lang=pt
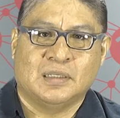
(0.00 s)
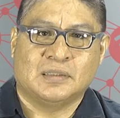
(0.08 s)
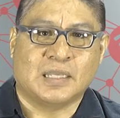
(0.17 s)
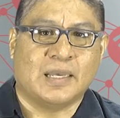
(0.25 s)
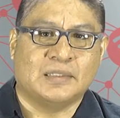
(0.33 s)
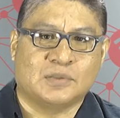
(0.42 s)

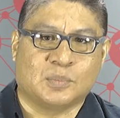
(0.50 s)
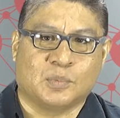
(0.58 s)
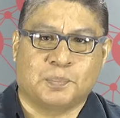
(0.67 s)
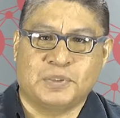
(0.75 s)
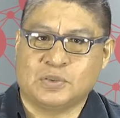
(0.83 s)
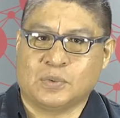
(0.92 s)
tais
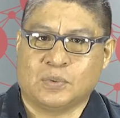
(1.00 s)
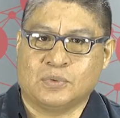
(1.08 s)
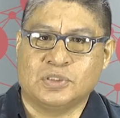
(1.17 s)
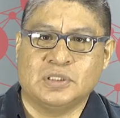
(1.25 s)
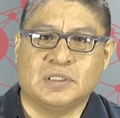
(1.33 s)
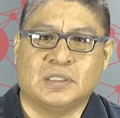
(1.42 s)
como
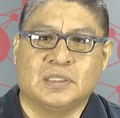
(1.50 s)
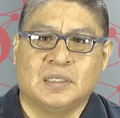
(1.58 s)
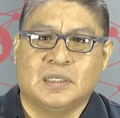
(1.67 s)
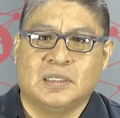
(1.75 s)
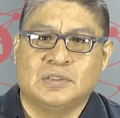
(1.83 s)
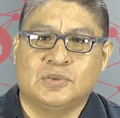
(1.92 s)
psicologia,
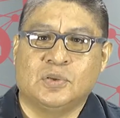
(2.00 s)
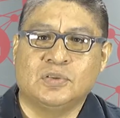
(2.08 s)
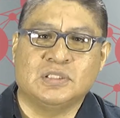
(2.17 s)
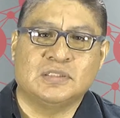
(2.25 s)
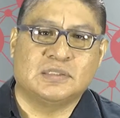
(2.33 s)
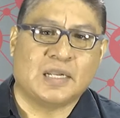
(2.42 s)
de
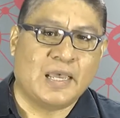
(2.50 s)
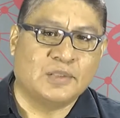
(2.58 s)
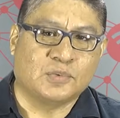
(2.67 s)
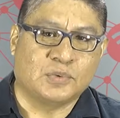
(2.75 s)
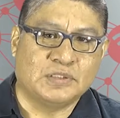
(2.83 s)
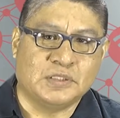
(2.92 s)
onde extrai
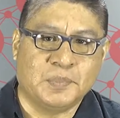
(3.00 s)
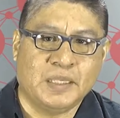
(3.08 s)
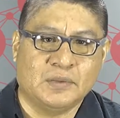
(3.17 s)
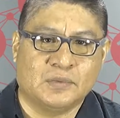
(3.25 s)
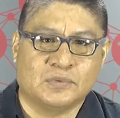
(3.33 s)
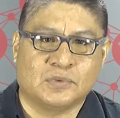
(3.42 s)

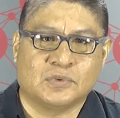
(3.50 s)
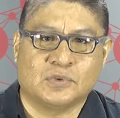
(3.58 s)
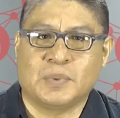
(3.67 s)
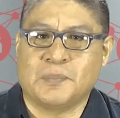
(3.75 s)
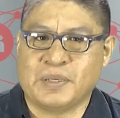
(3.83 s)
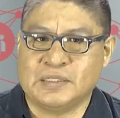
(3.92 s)
conhecimentos
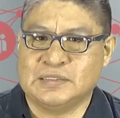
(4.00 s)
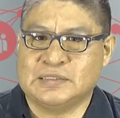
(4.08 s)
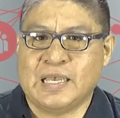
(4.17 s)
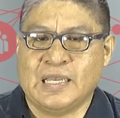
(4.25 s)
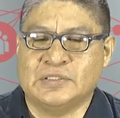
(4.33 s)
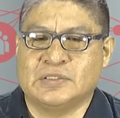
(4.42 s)
sobre a
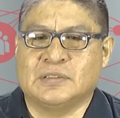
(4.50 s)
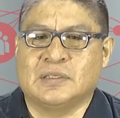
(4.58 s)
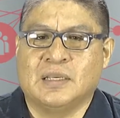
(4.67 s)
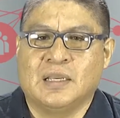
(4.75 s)
aprendizagem,